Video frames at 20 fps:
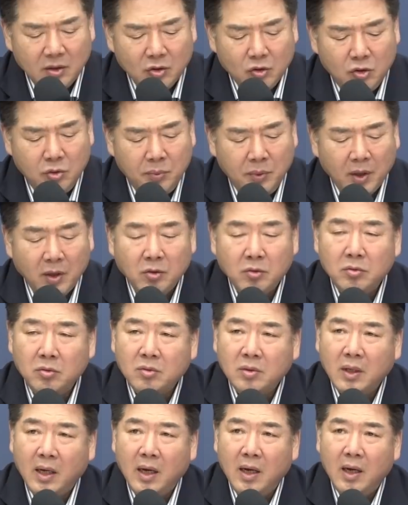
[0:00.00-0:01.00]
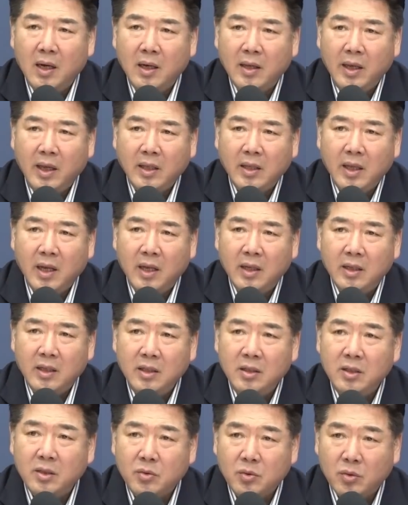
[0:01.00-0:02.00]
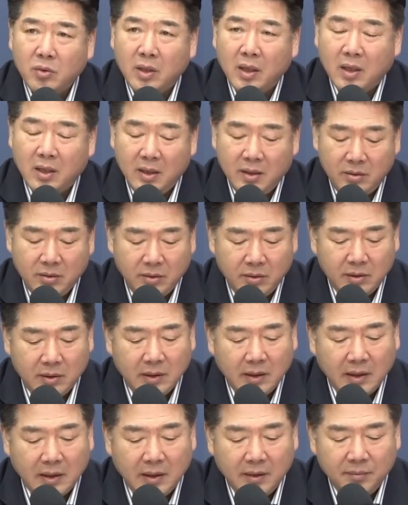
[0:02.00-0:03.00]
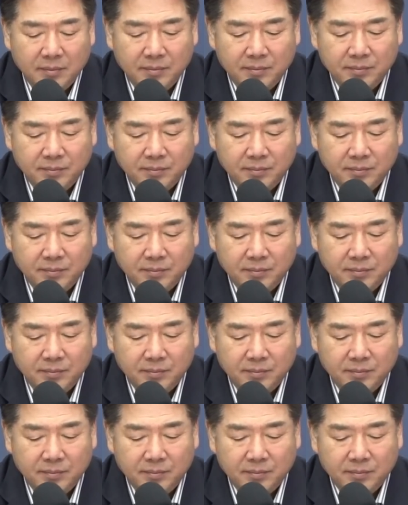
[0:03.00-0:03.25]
주변 국가에 대한 인식조사가 있었는데